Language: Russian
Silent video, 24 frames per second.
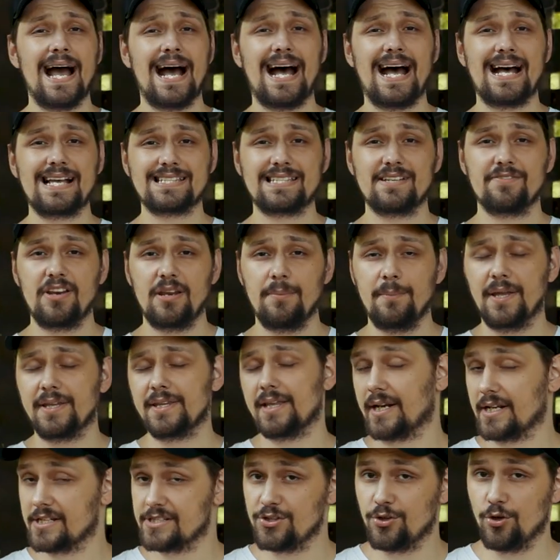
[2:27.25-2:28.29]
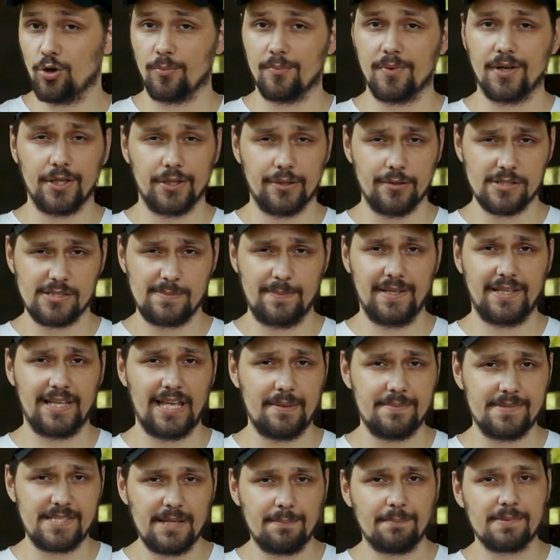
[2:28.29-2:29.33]
А современный разъем USB
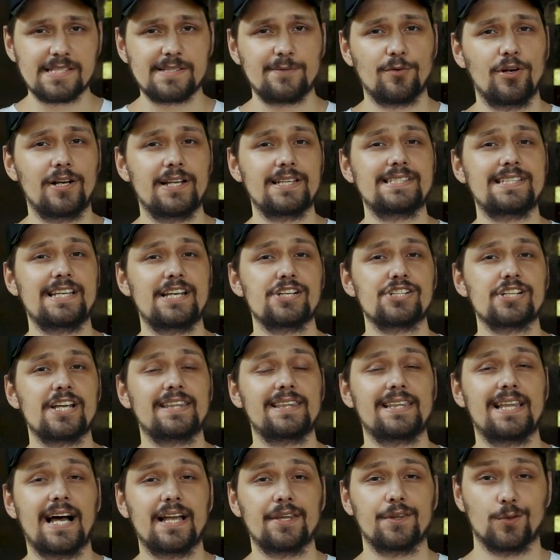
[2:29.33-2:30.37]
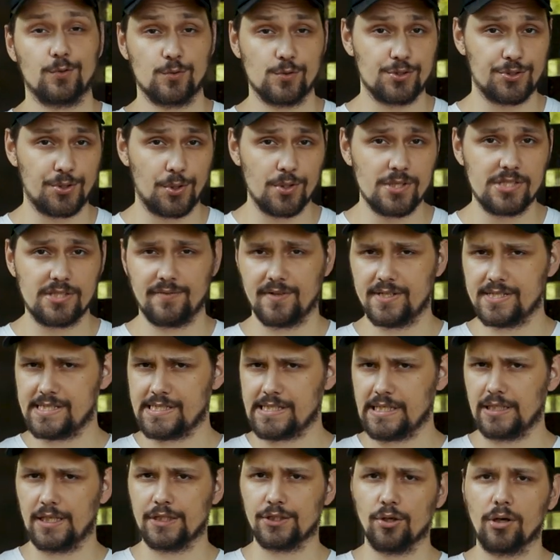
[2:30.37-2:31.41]
Type-C позволит заряжать данное устройство
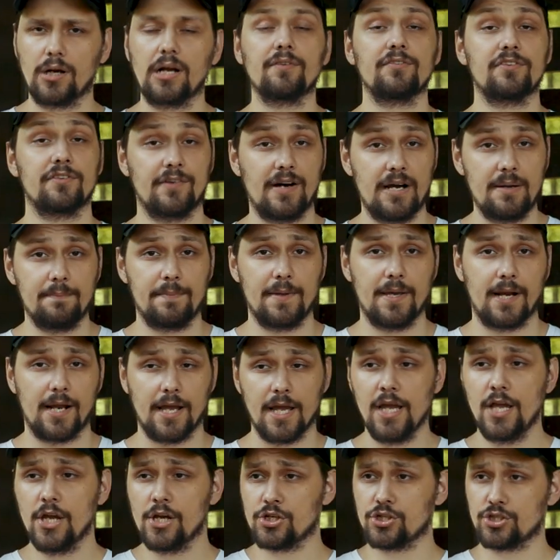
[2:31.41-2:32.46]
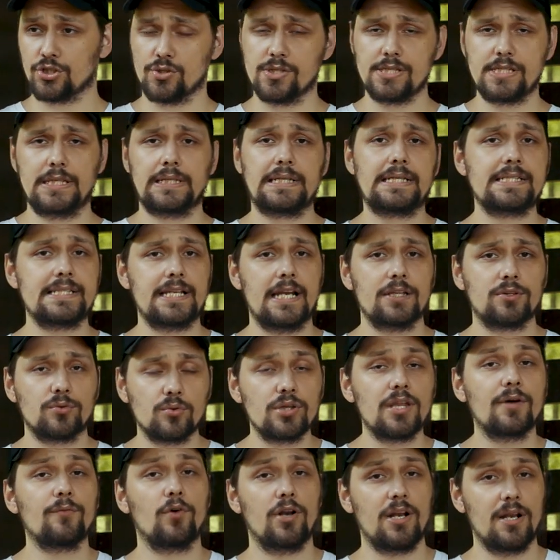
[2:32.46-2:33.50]
силой тока в 2 ампера, что сделает зарядку
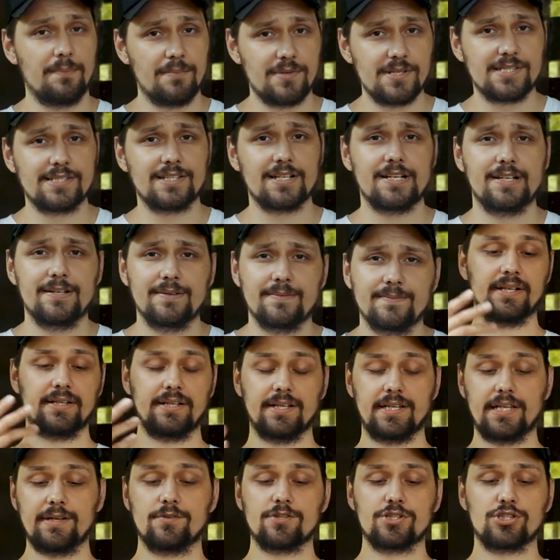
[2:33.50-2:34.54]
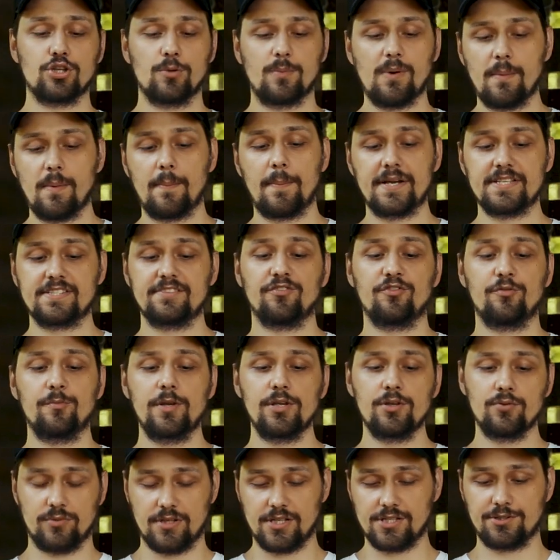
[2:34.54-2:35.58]
довольно быстрой. Для того, чтобы попасть в
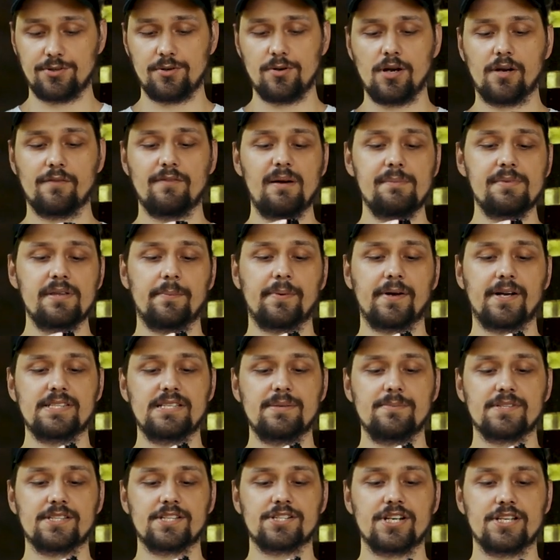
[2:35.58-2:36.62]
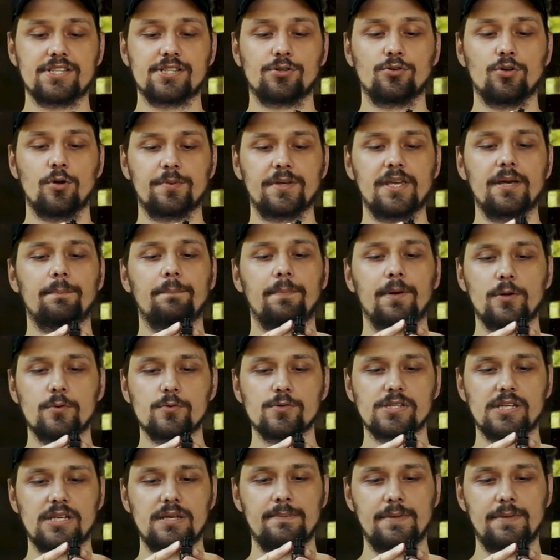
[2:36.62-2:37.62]
меню настроек, вам необходимо зажать кнопки плюс и